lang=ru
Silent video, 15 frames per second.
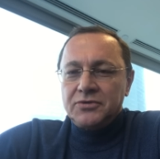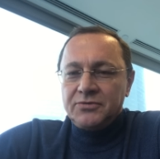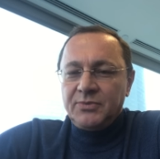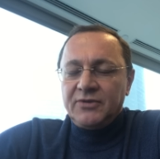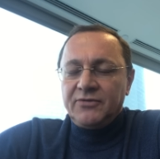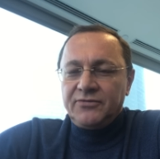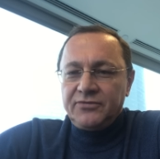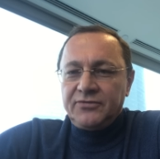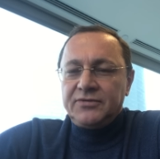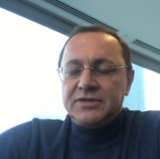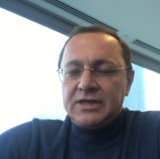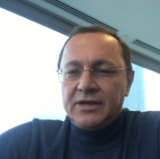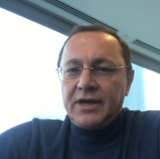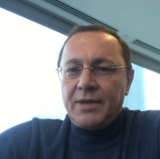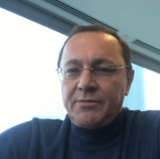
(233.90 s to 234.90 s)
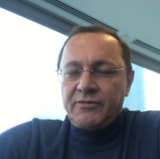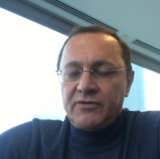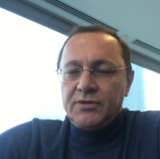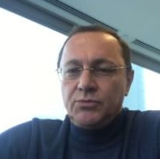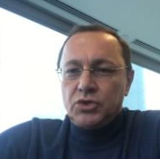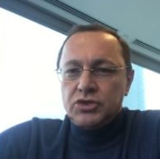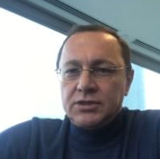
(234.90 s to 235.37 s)
в Телеграме
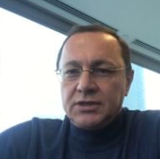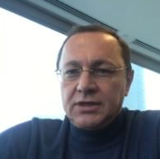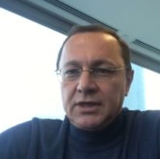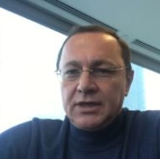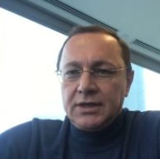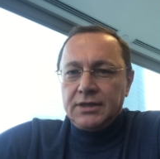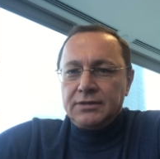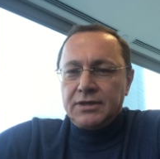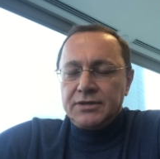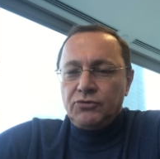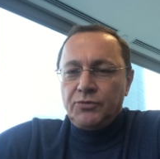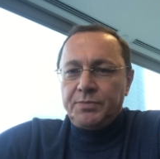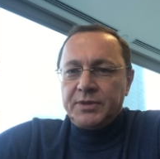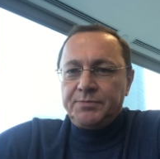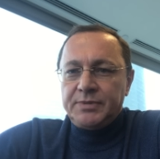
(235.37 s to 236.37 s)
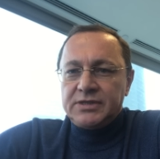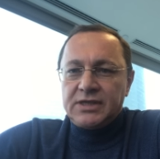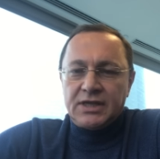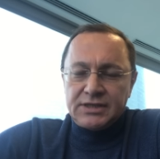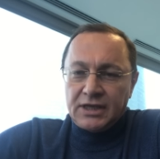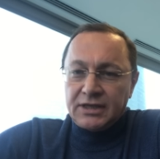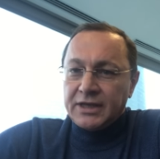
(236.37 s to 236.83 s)
вы можете на, на него
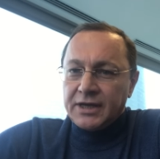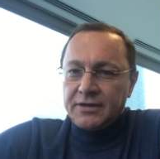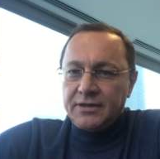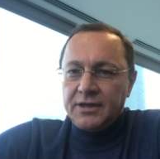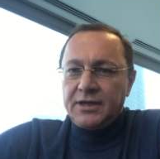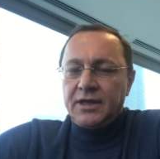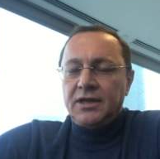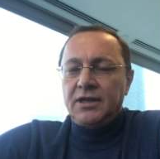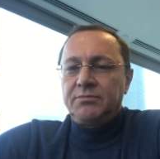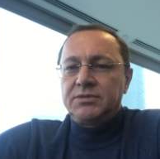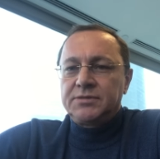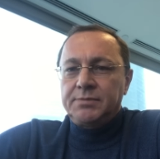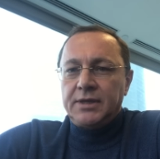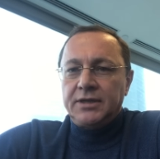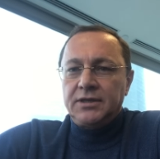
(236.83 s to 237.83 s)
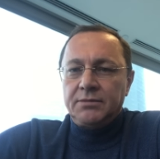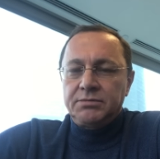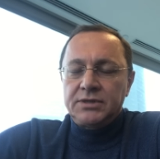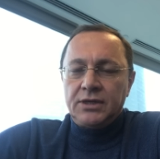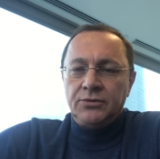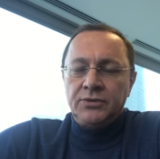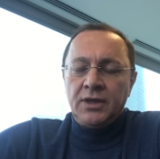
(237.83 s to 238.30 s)
подписаться. Открытый канал, бесплатный
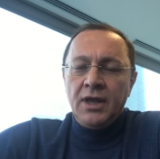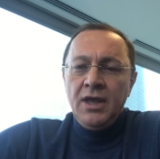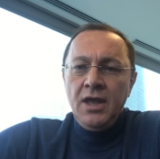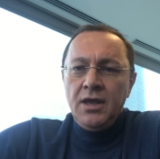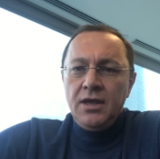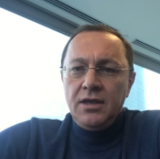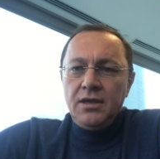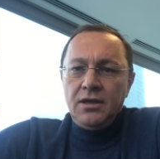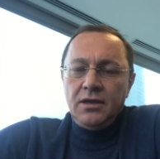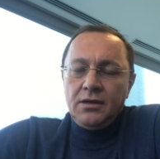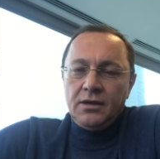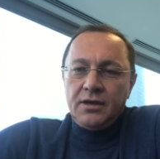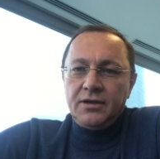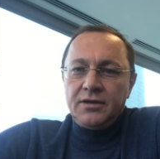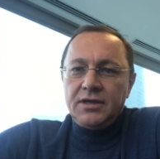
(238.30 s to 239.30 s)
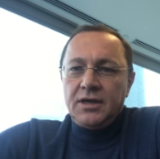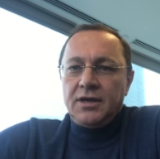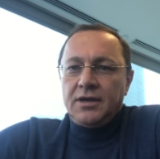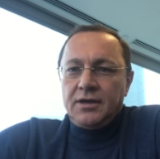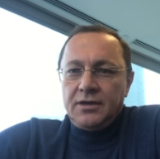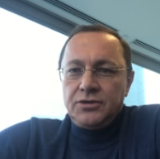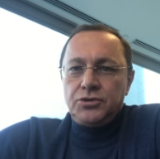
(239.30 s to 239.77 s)
абсолютно. И э,
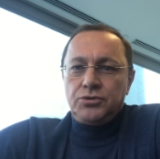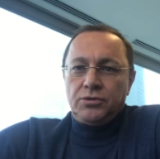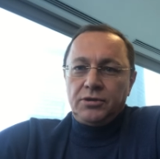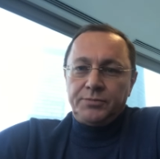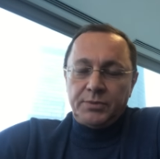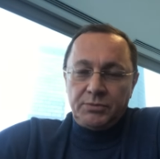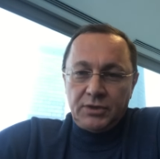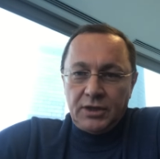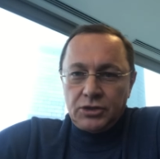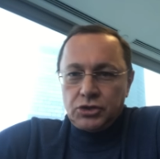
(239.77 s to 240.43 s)
я еще напоминаю,